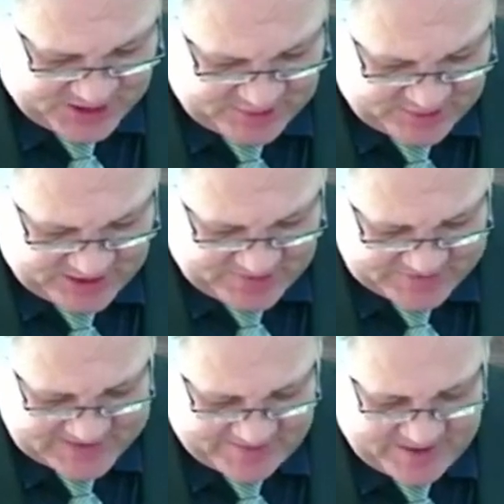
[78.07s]
a tua palavra
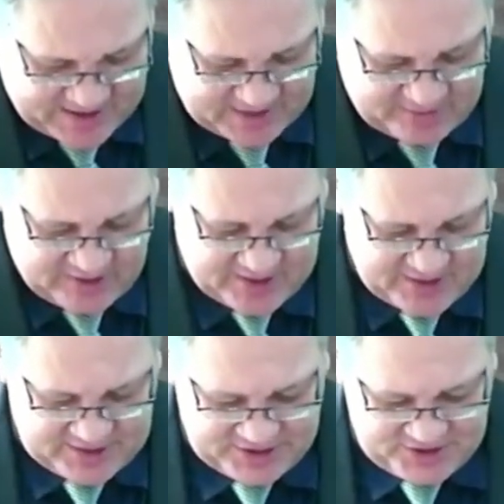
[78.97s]
está aberta agora
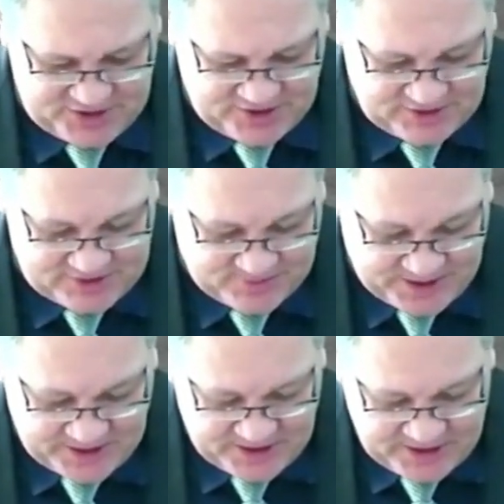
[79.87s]
diante de nós, ó
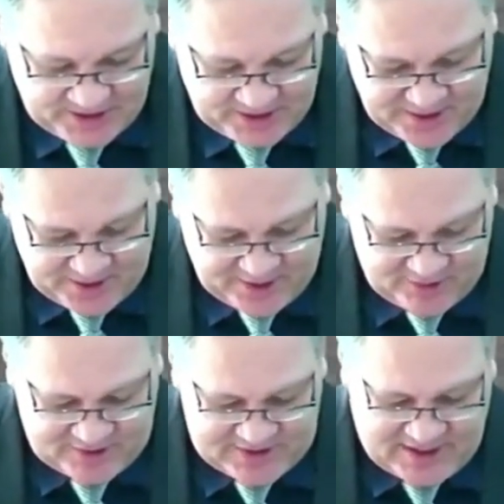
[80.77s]
Pai. E
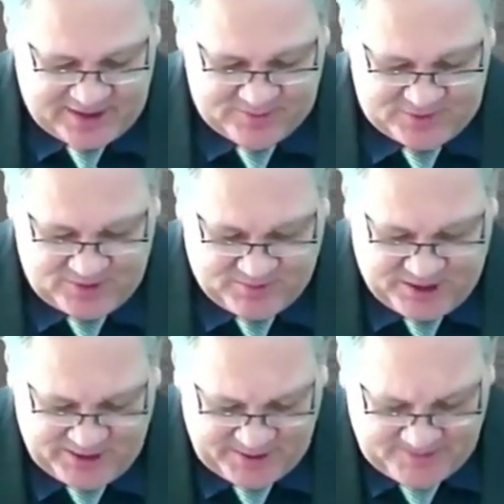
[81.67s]
nós a lemos, ó
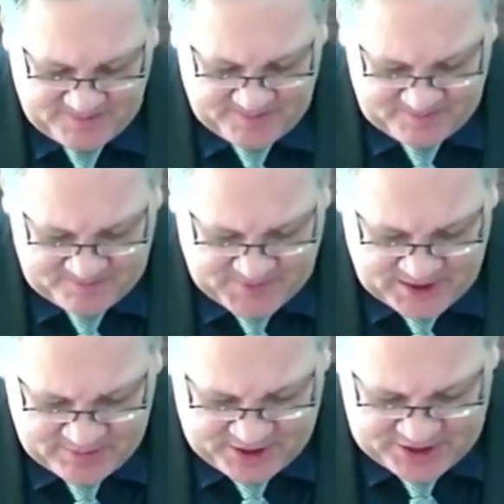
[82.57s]
Pai.
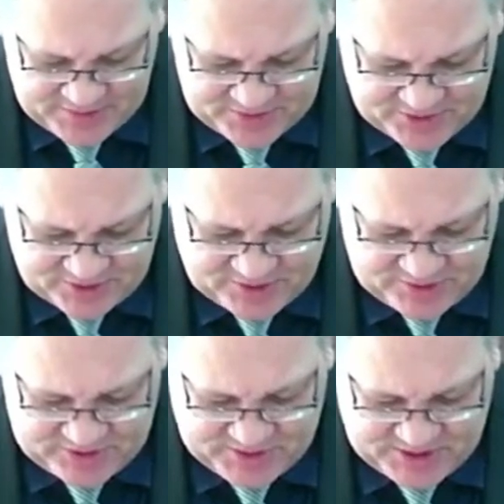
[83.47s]
Pedimos que o teu
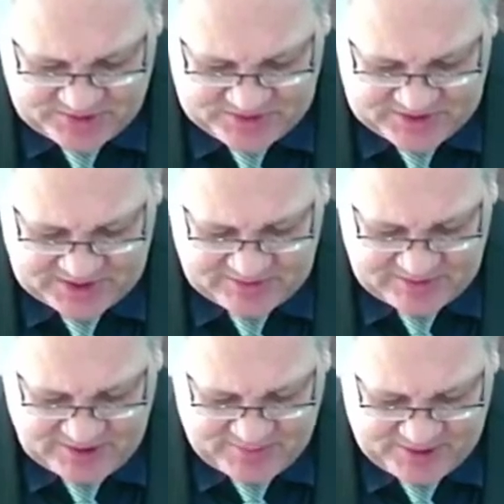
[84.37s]
Espírito Santo
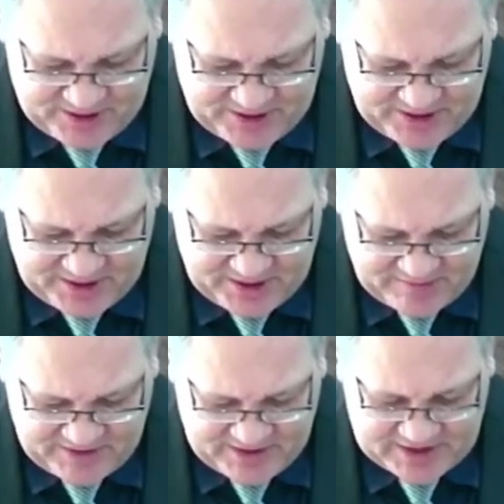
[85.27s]
aplique a
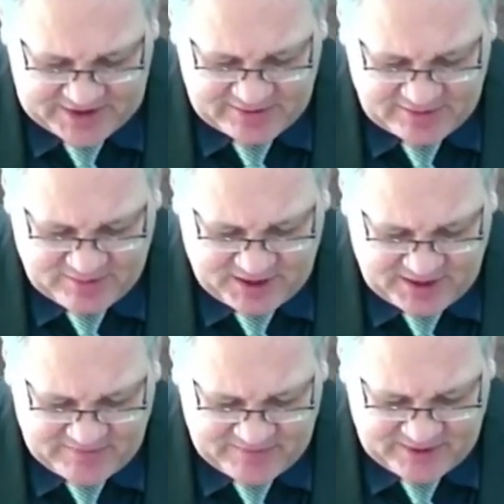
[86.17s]
verdade da tua
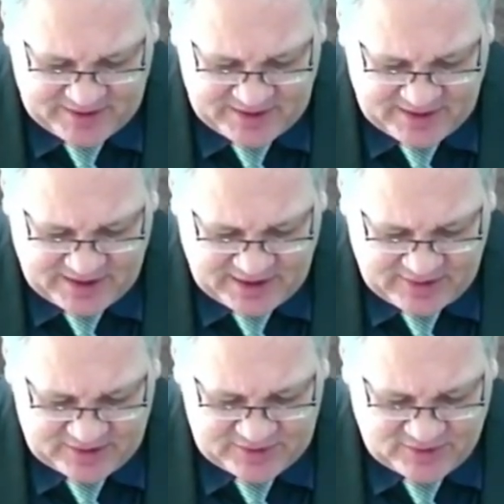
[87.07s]
palavra a
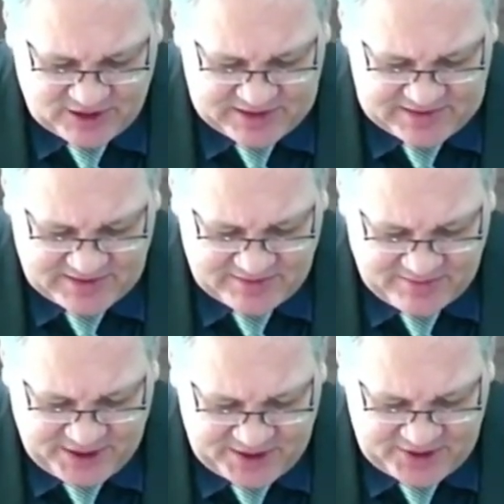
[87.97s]
nosso coração,
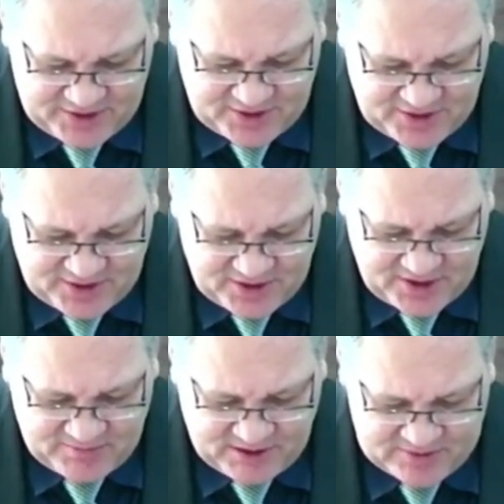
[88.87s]
mente
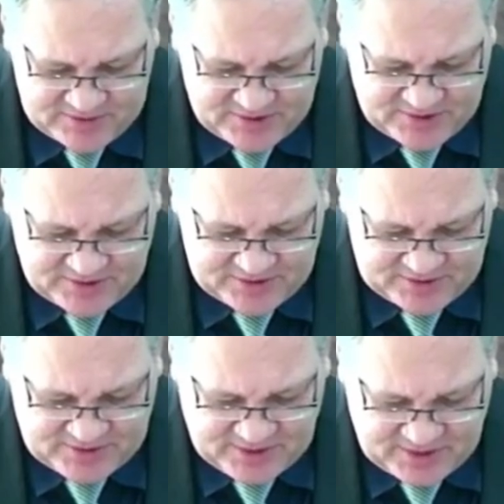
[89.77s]
e mãos, ó Deus